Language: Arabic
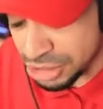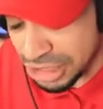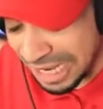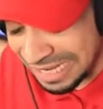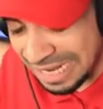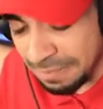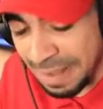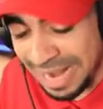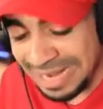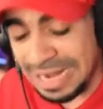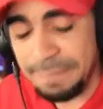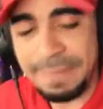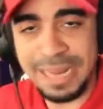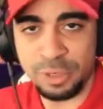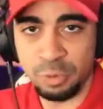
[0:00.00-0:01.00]
ان شاء الله
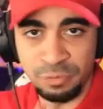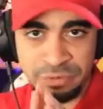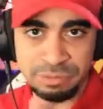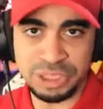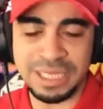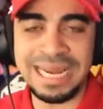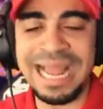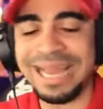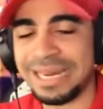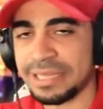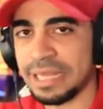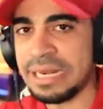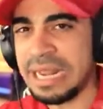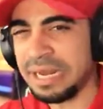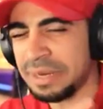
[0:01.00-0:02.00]
المقلب ما يكون فيه مشكله
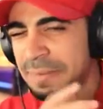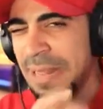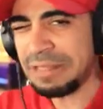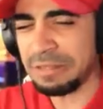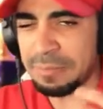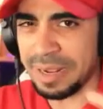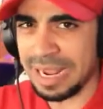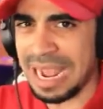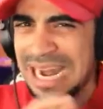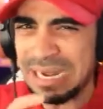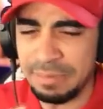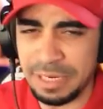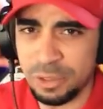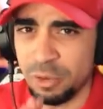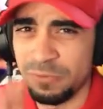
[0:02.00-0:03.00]
عاده يعني بعض
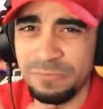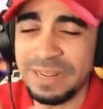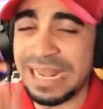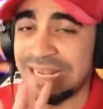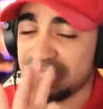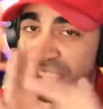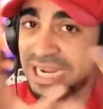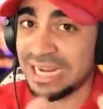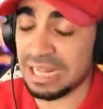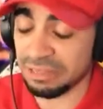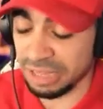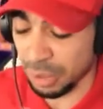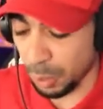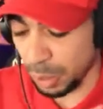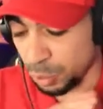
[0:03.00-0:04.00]
المقالب اللي يكون فيها اشياء
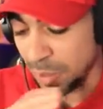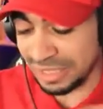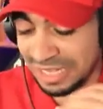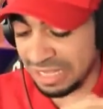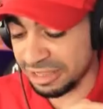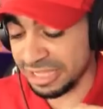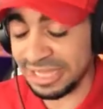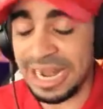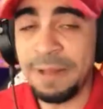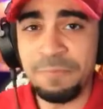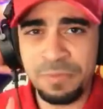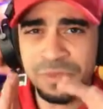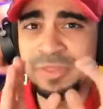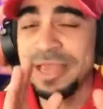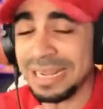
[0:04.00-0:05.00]
كثيره وخطوات
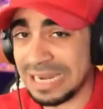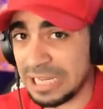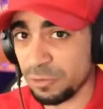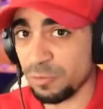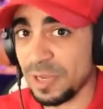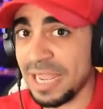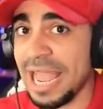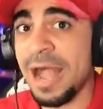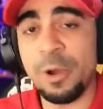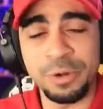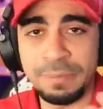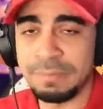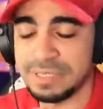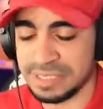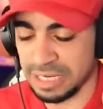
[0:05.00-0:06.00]
كثيره نغلط فيها
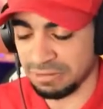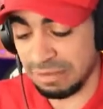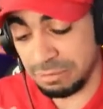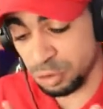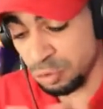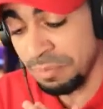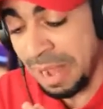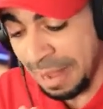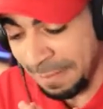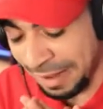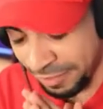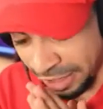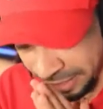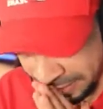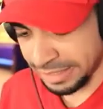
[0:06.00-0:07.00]
ونمسك فبنشوف مع
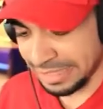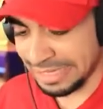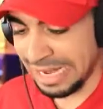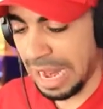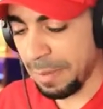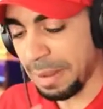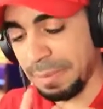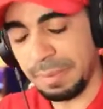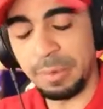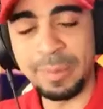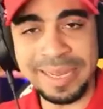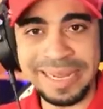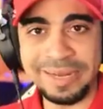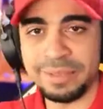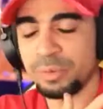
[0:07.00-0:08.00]
بعض الحين يلا يا حبيبي
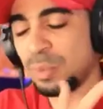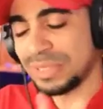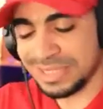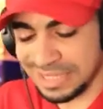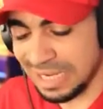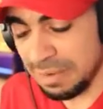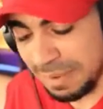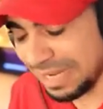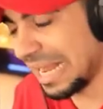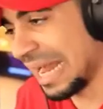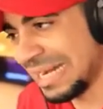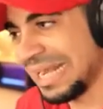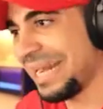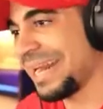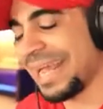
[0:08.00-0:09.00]
ممكن توصل
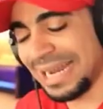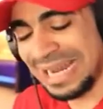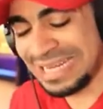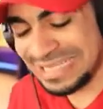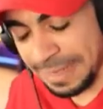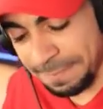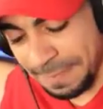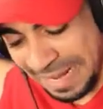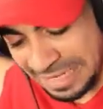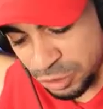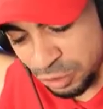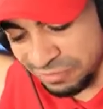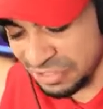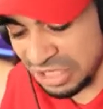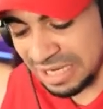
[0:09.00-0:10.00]
المكان يعني خلاص ابى
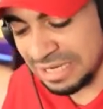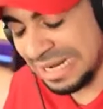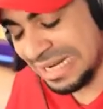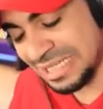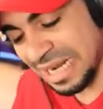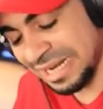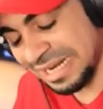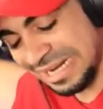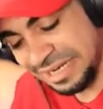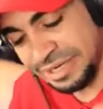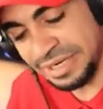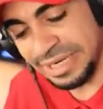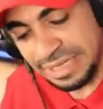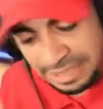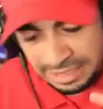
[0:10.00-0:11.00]
اشوف شغلي عشان
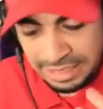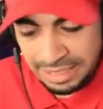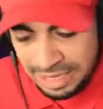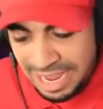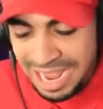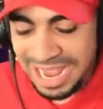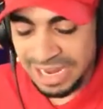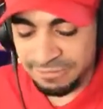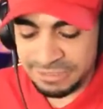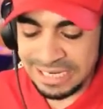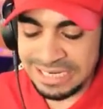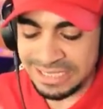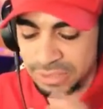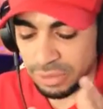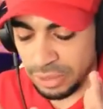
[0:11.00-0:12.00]
يعني اعرف شو
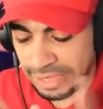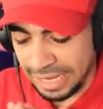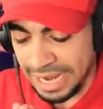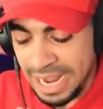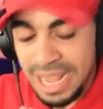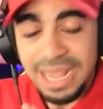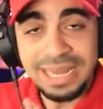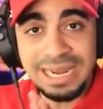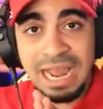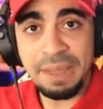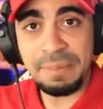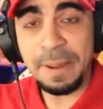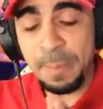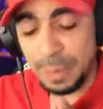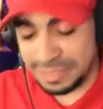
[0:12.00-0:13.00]
راح اسوي اوكي الحبيب